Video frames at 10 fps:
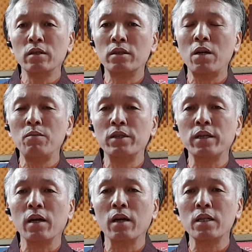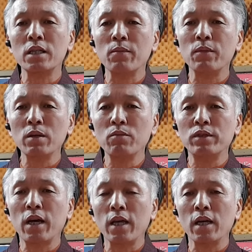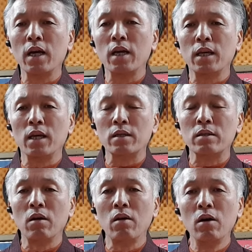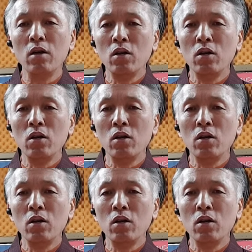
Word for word: 삶을 살아가는 사람들이 무당인가에 대해서